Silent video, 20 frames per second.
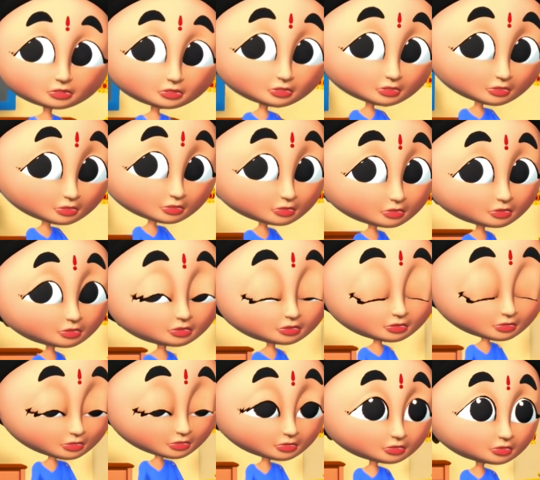राधा
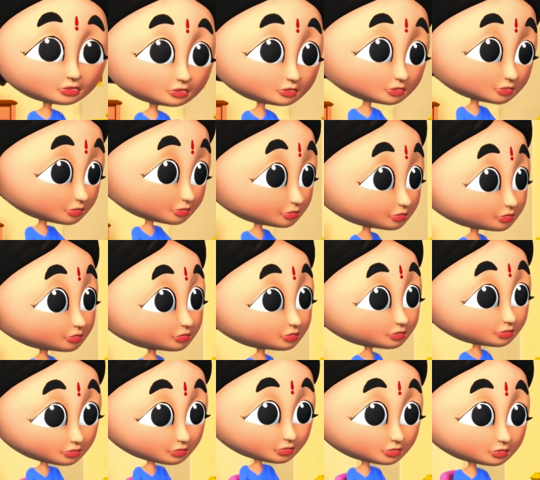घर की सफाई में
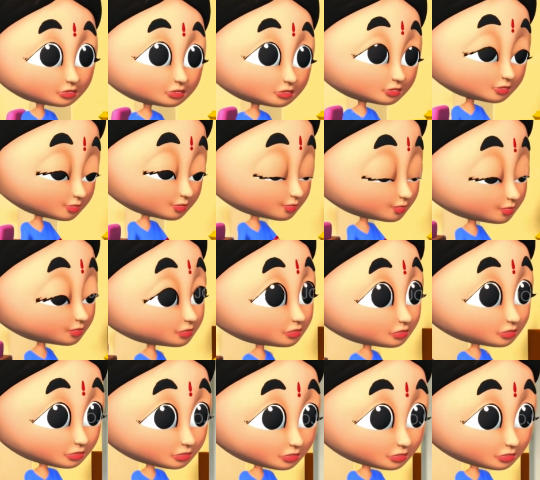लगी ही रहती